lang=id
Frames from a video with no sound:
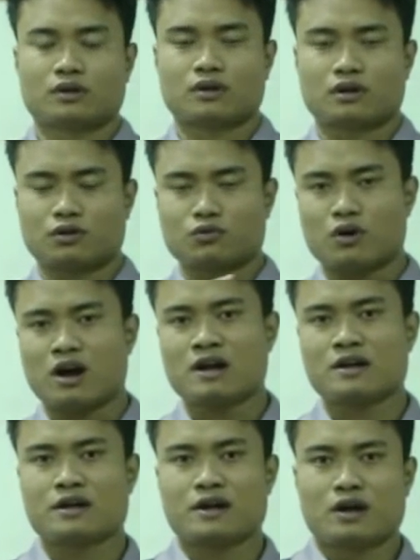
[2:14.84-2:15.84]

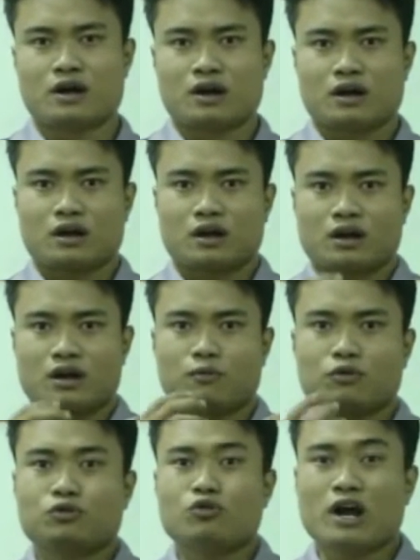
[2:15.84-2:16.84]
Kedua,
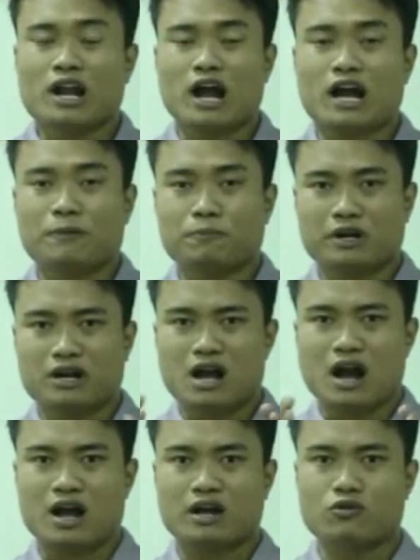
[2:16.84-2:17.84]
Kebutuhan akan
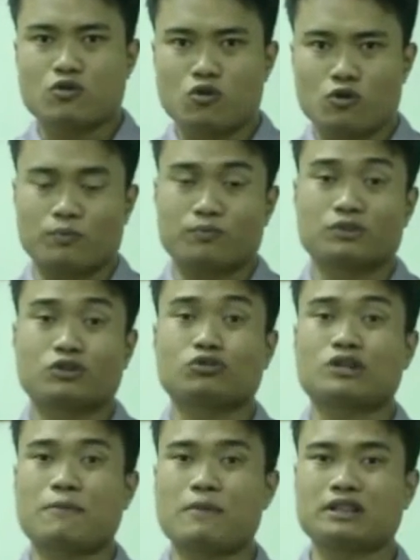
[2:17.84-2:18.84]
penegakan hukum,
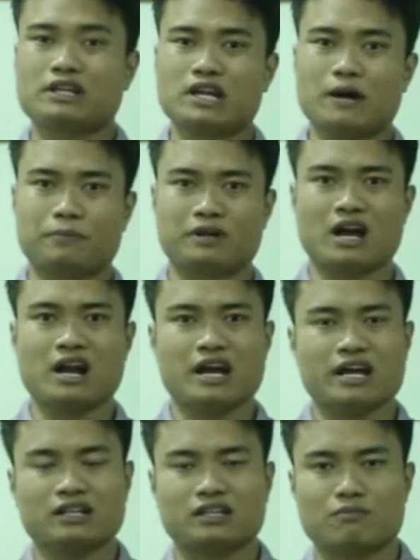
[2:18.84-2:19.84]
terutama tindak pidana
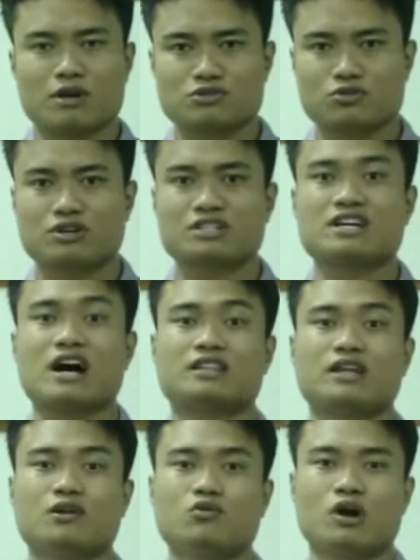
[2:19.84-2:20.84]
yang termasuk
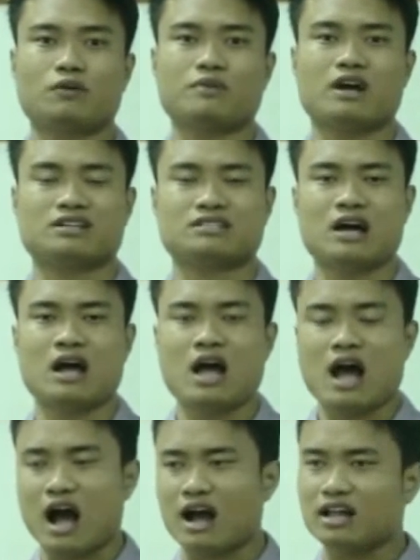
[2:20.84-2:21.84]
kejahatan luar
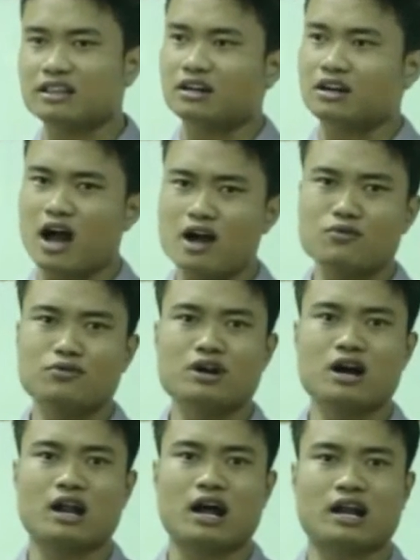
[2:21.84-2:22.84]
biasa, akan terganggu
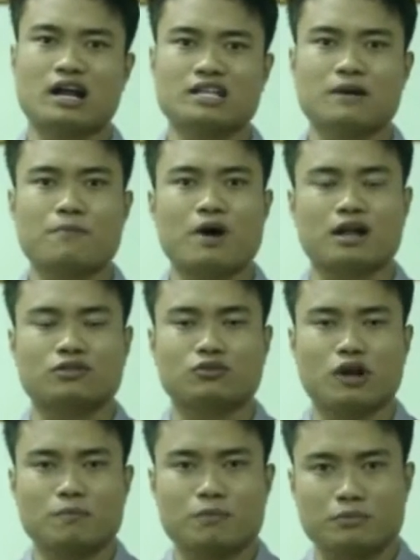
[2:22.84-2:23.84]
dengan adanya
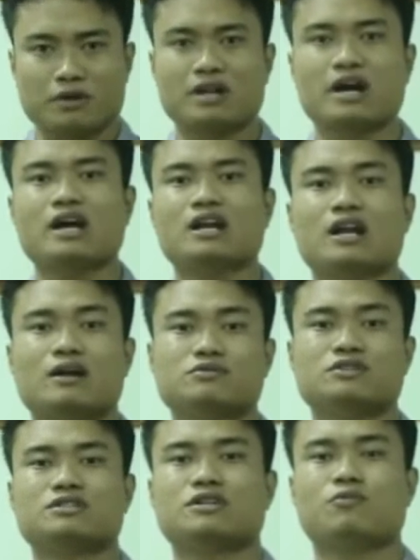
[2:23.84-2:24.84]
pengaturan pemindaian dalam
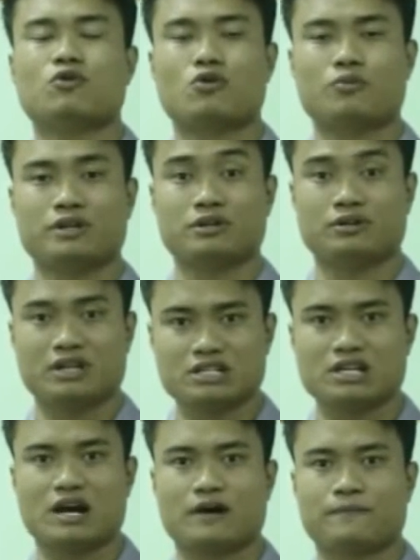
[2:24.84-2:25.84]
sistem hukum
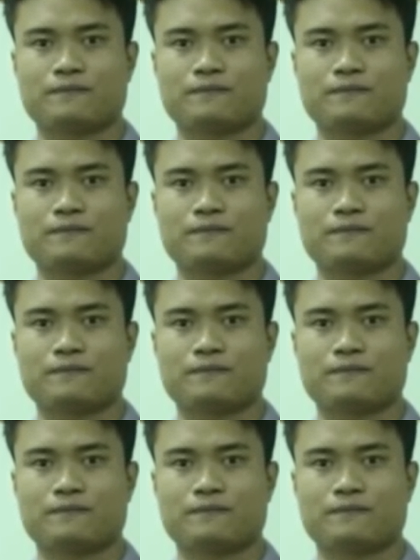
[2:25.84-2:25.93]
Indonesia.